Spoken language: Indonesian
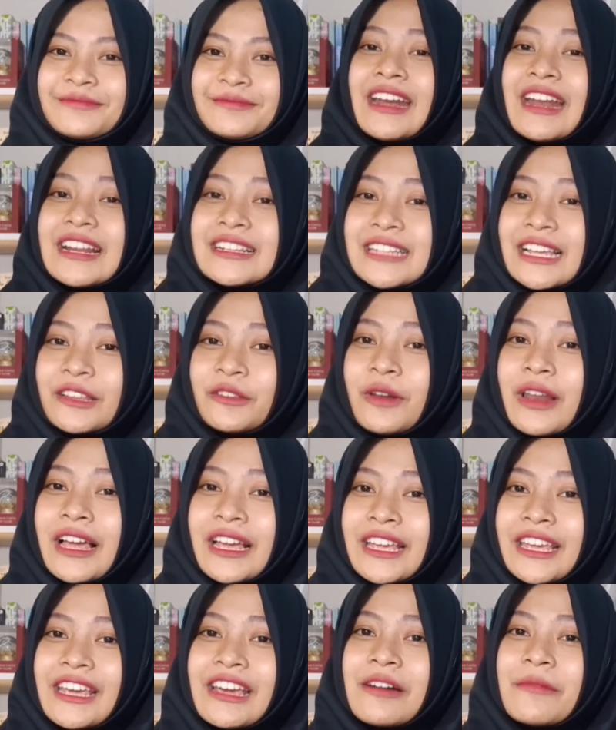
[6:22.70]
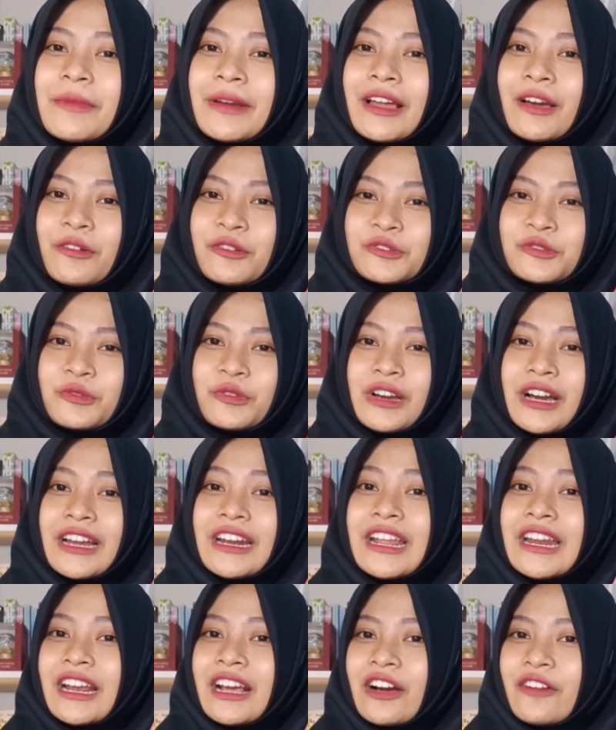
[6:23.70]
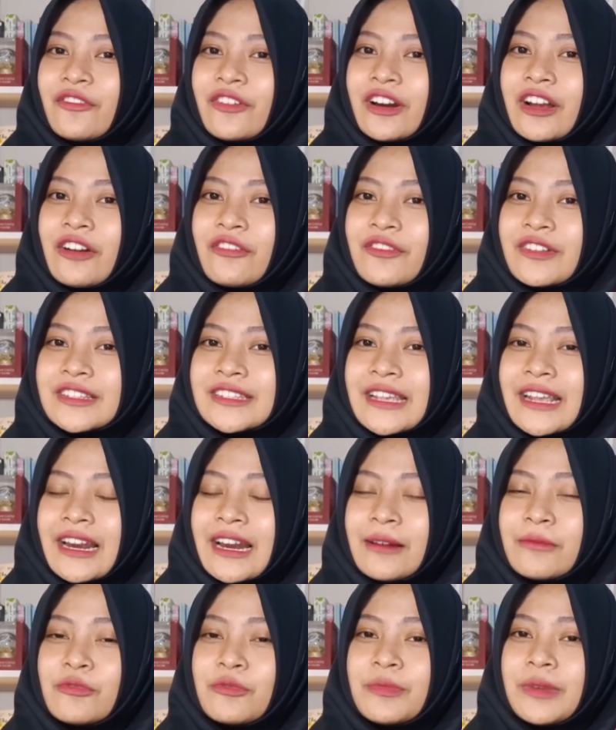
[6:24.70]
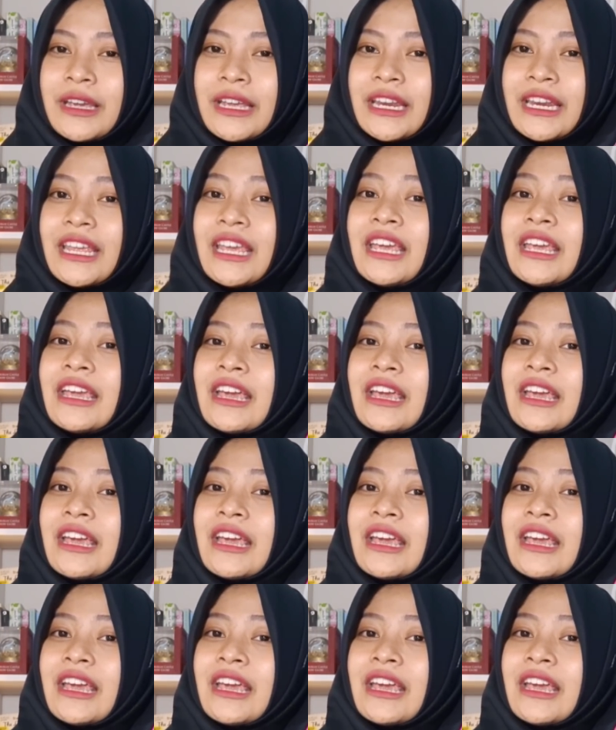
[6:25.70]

Dan satu lagi yang paling aku suka dari cover-cover serial bumi ini